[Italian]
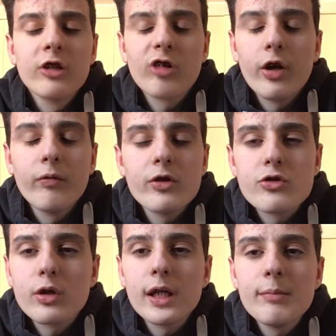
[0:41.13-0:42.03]
Cioè, ho
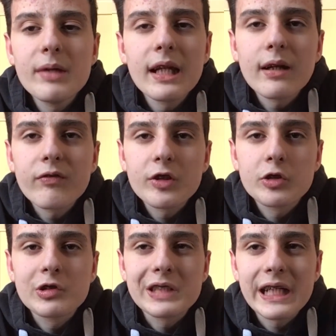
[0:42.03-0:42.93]
visto che il Milan ha
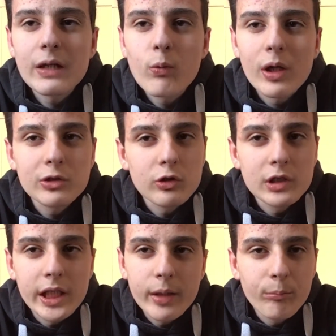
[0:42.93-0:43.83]
fatto 3-4
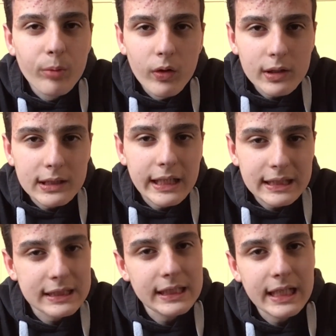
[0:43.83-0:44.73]
tiri in porta e
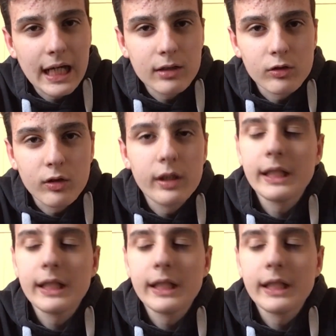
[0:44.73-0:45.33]
ha segnato.